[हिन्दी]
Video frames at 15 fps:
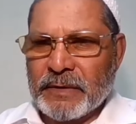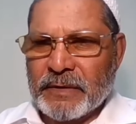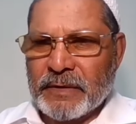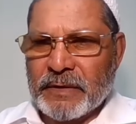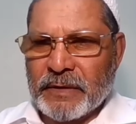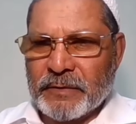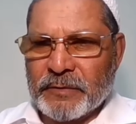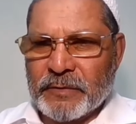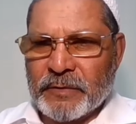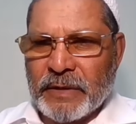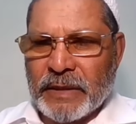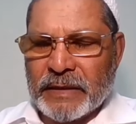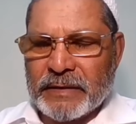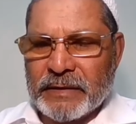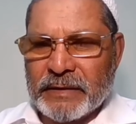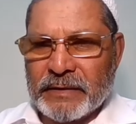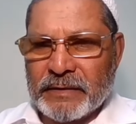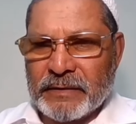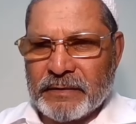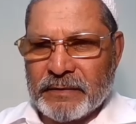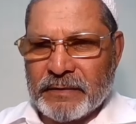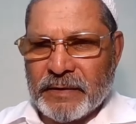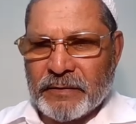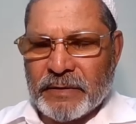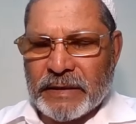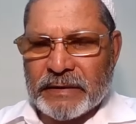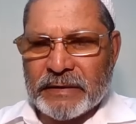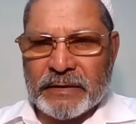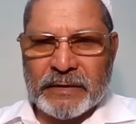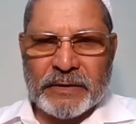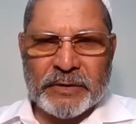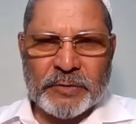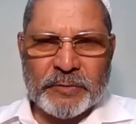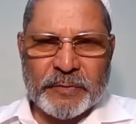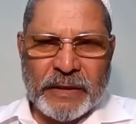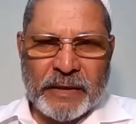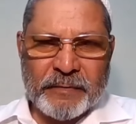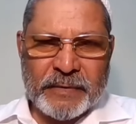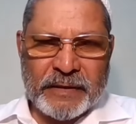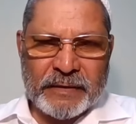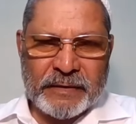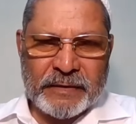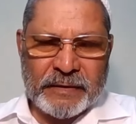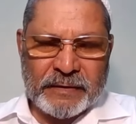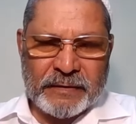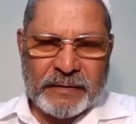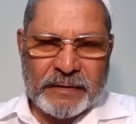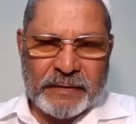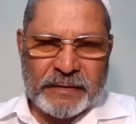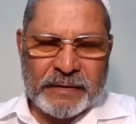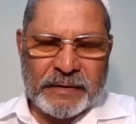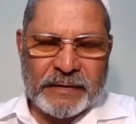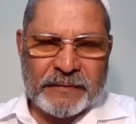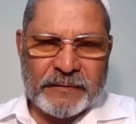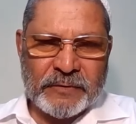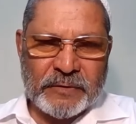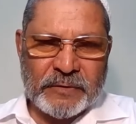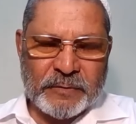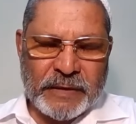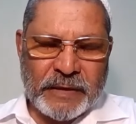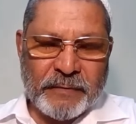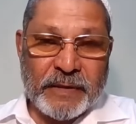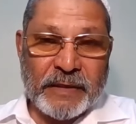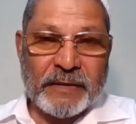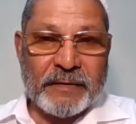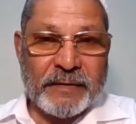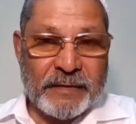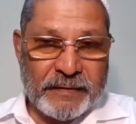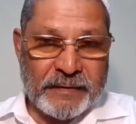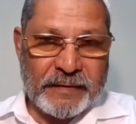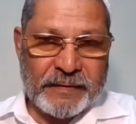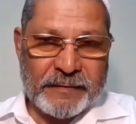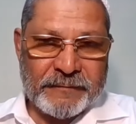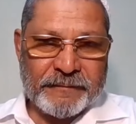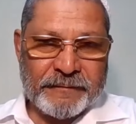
नव दुर्गा की नवरात्रि की शुभकामनाएं करते हैं शुभकामनाएं देते हैं